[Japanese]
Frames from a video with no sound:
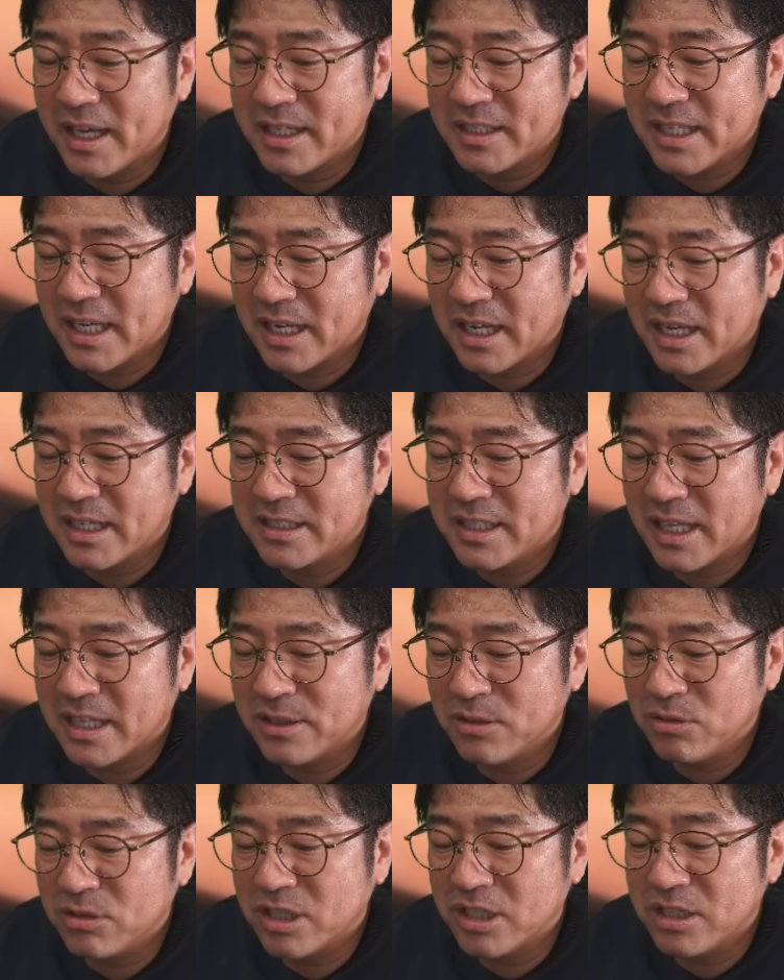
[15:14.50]
作家
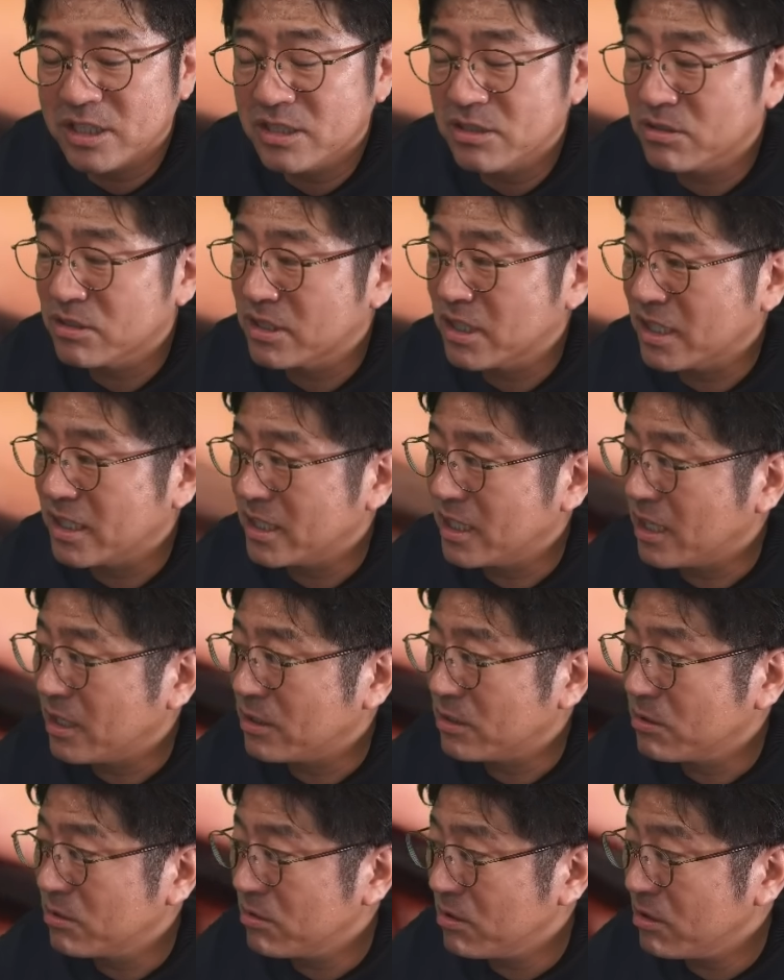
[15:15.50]
さんの技術的な
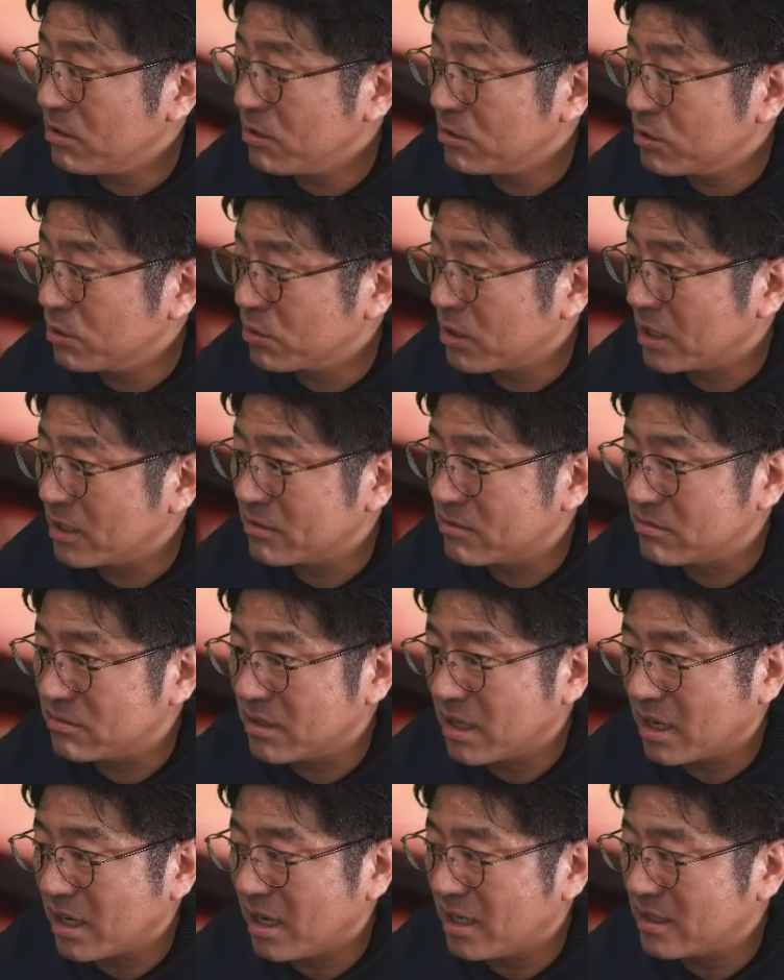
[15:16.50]
ので言うと、塩谷く
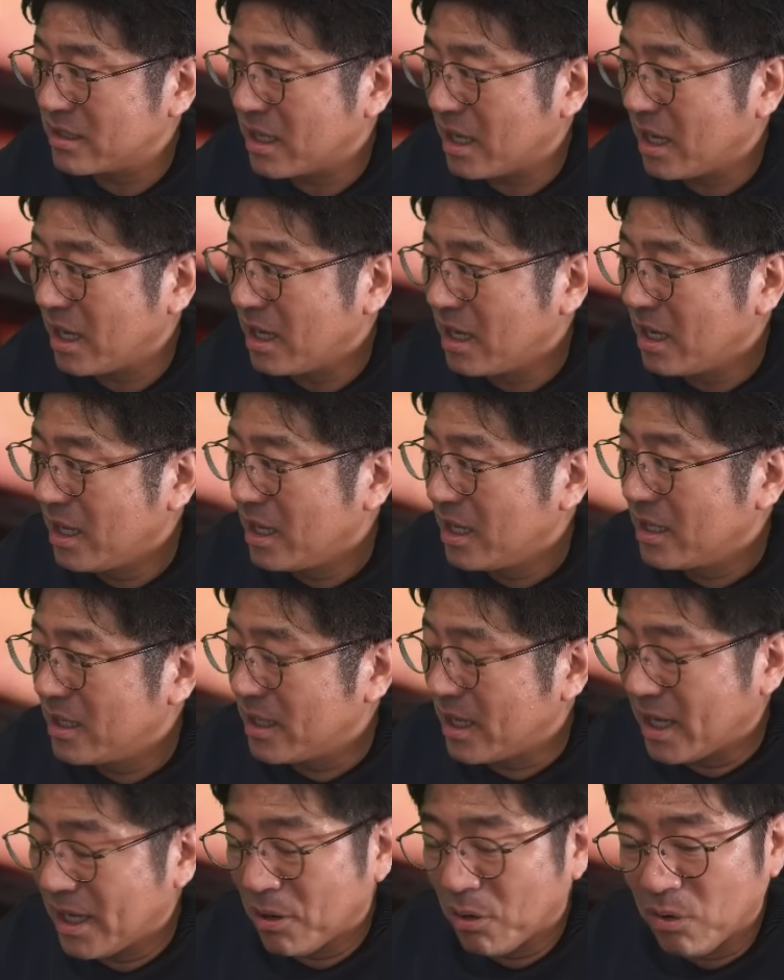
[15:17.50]
んが書いた
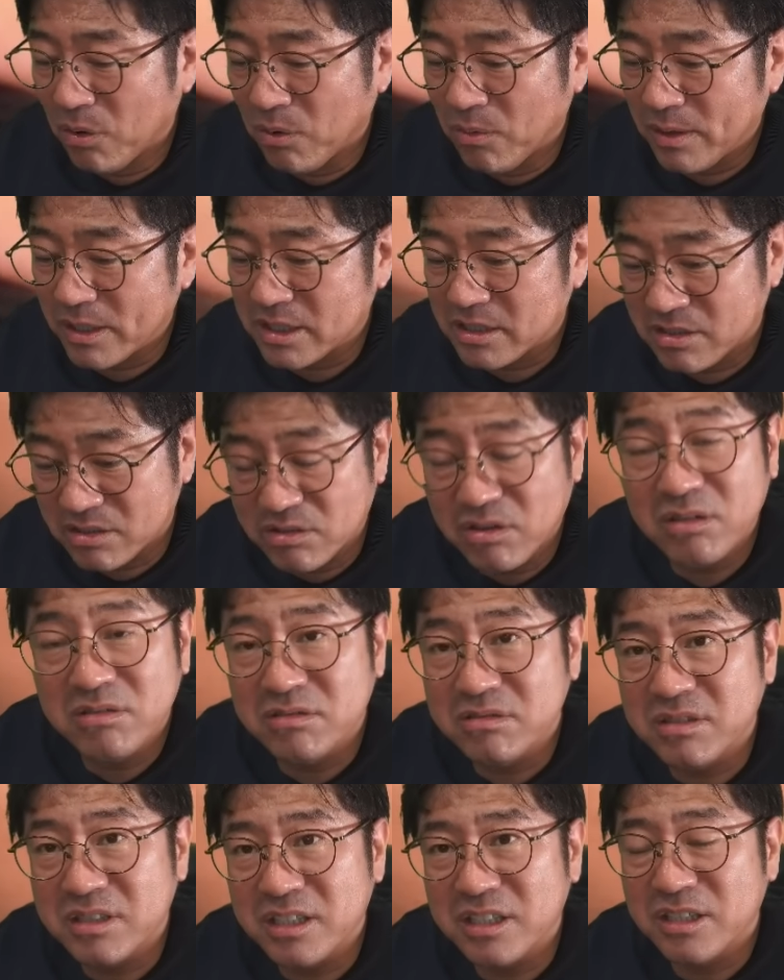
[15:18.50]
本はすご
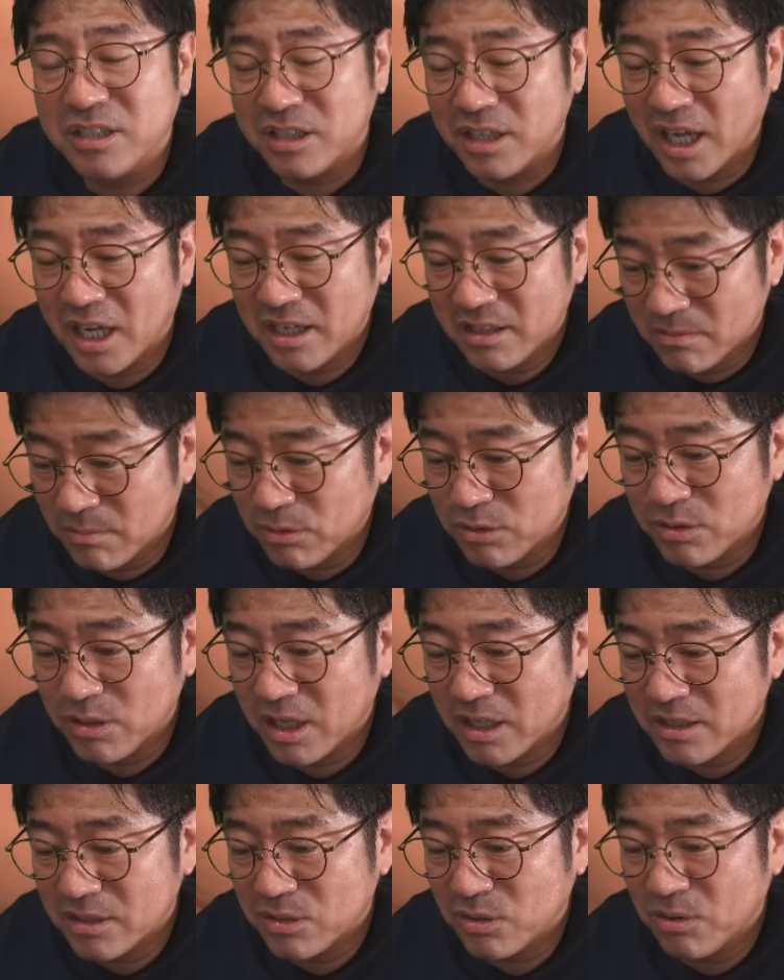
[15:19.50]
くいい。いや、もう
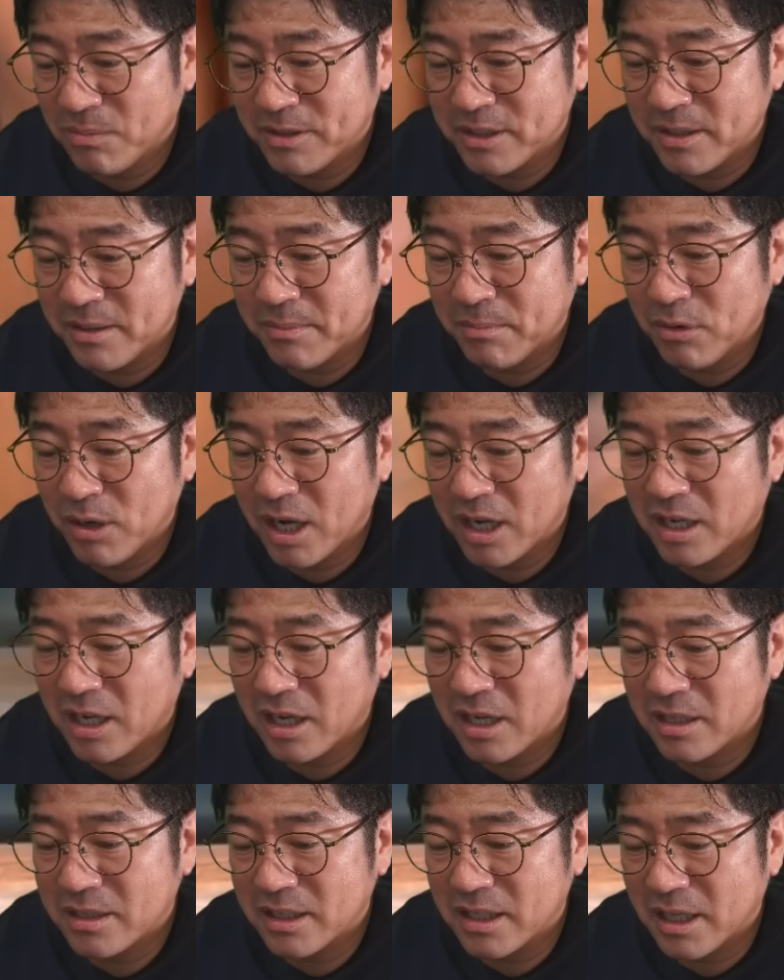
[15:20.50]
あそこまでもう、
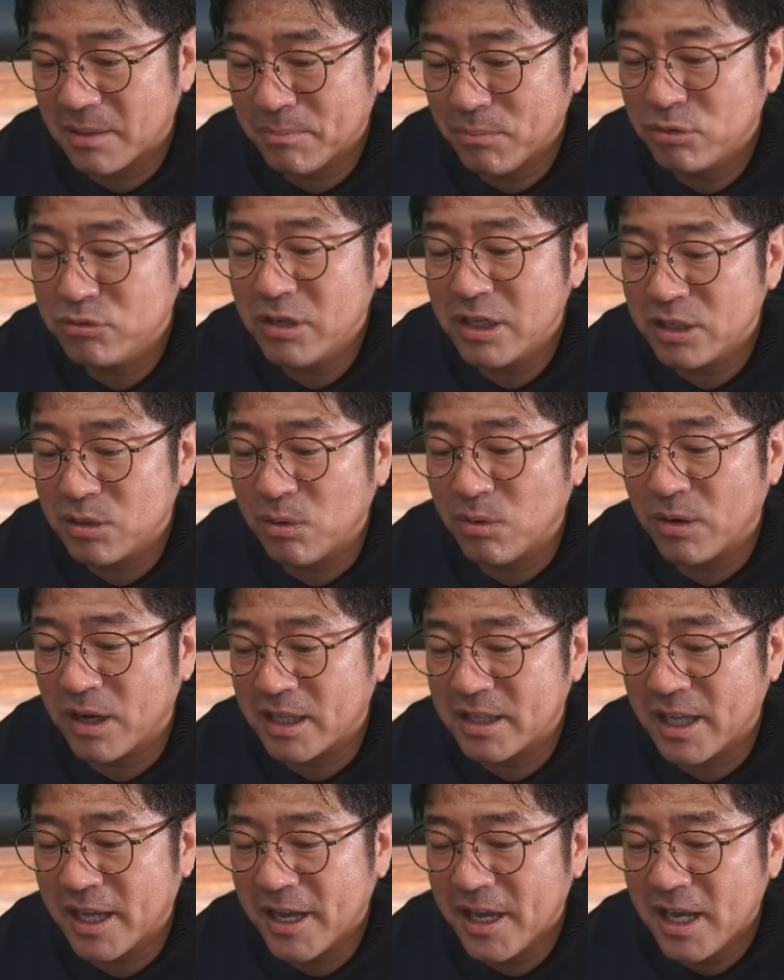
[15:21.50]
僕は動
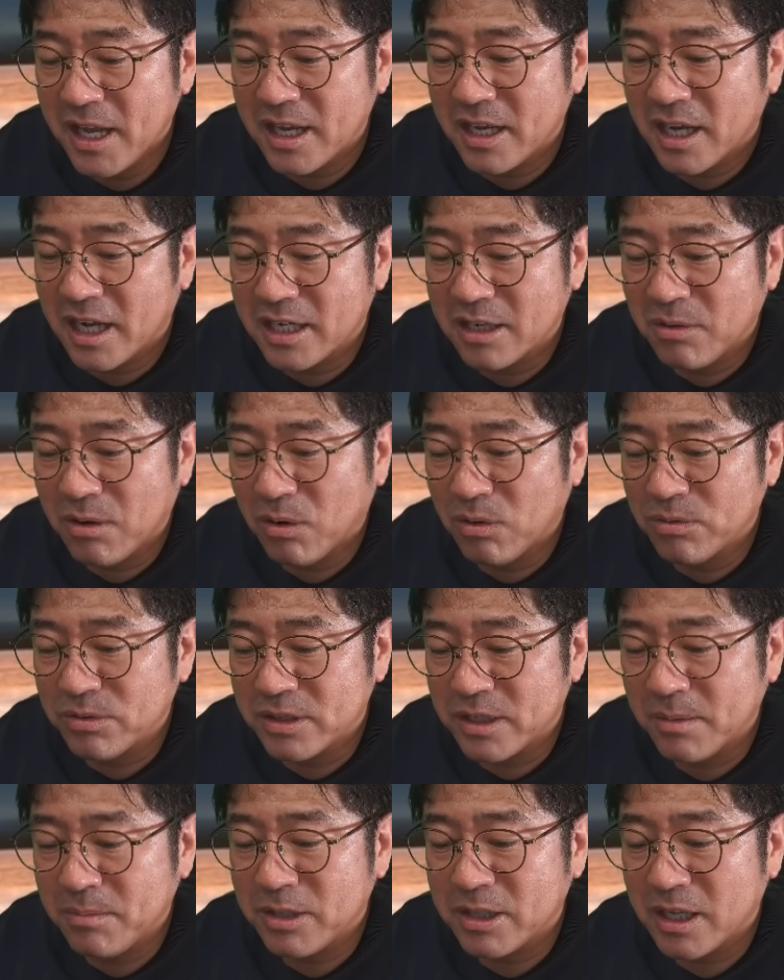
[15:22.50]
画で、彼は
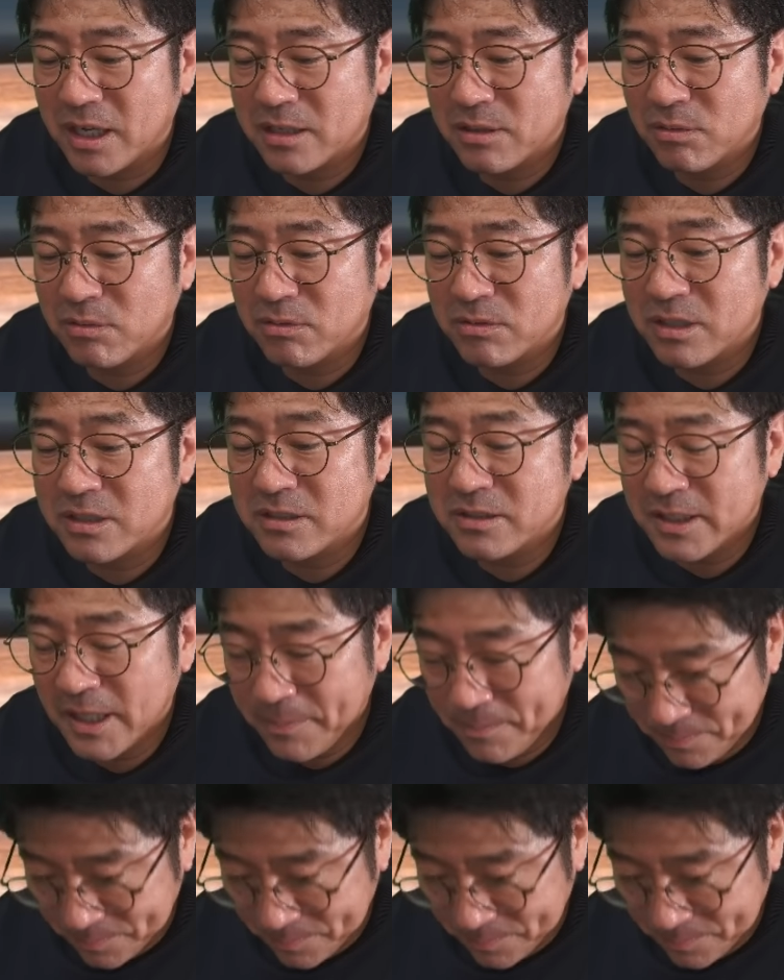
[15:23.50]
本でみたいなところですね。